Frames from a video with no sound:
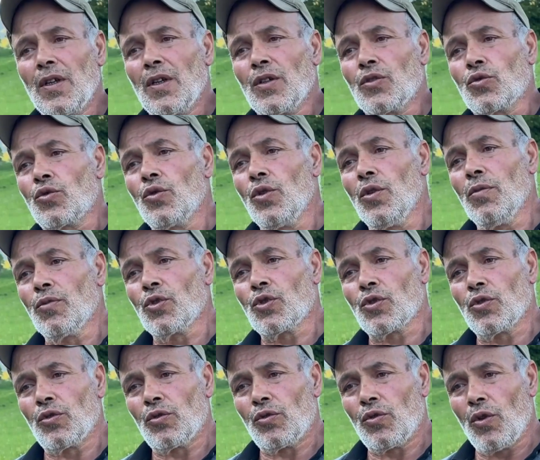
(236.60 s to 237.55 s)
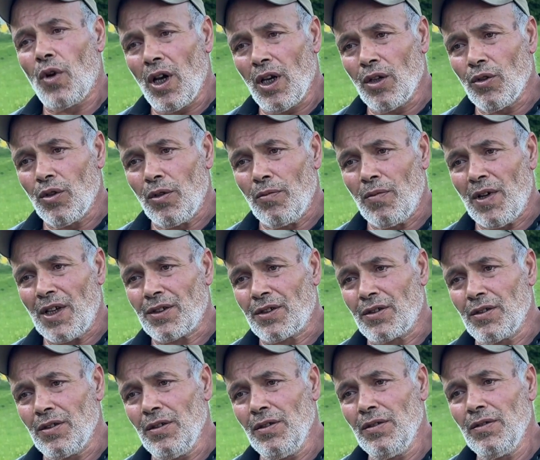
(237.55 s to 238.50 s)
suyumuzun doğal
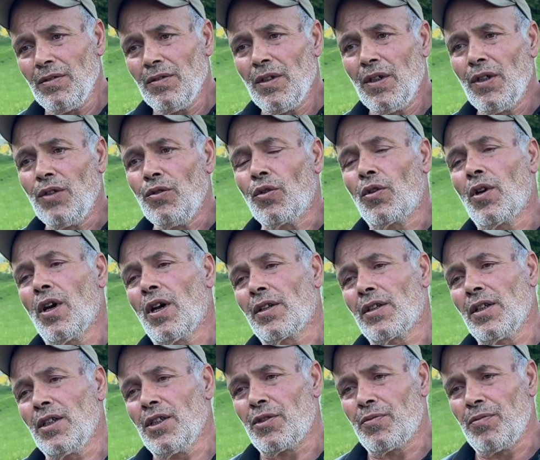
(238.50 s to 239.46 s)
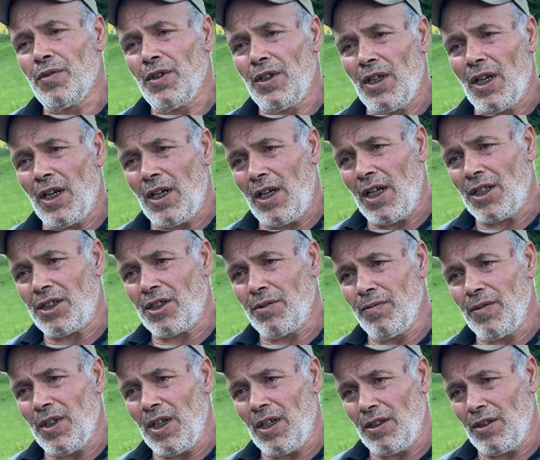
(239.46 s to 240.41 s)
olması, yukarıda hiçbir
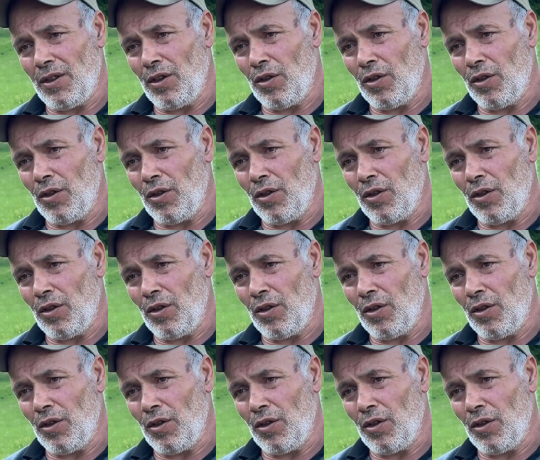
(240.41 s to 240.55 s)
yerleşim yerinin